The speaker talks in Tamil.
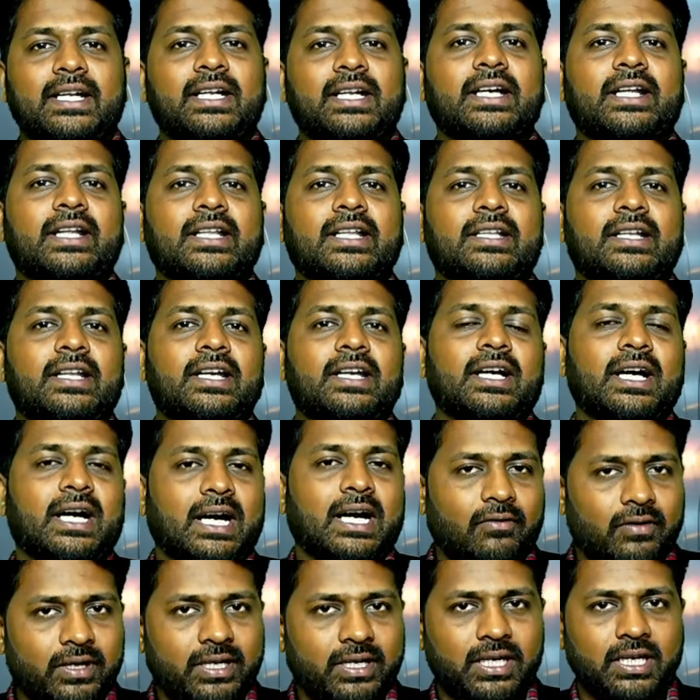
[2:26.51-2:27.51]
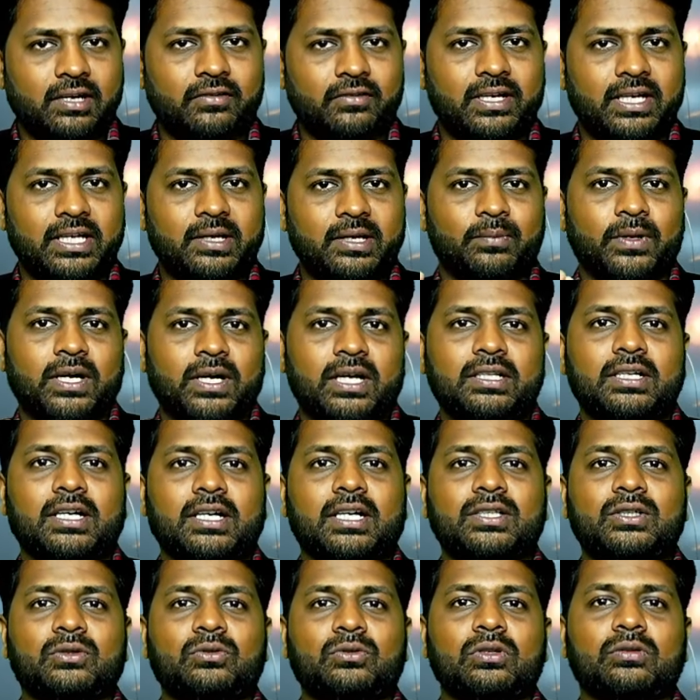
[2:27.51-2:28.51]
அதே நேரத்தில் அவர்கள் அவர்களை
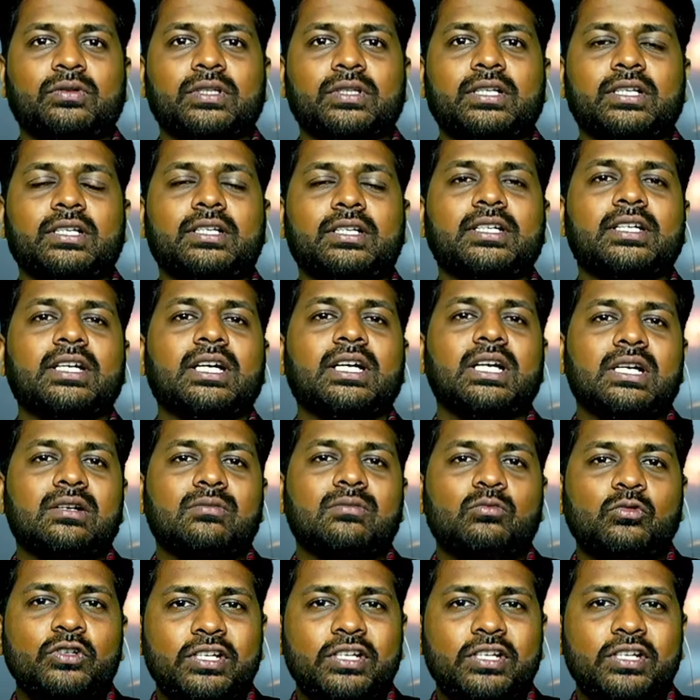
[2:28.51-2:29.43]
பாதுகாத்துக் கொள்வதற்கு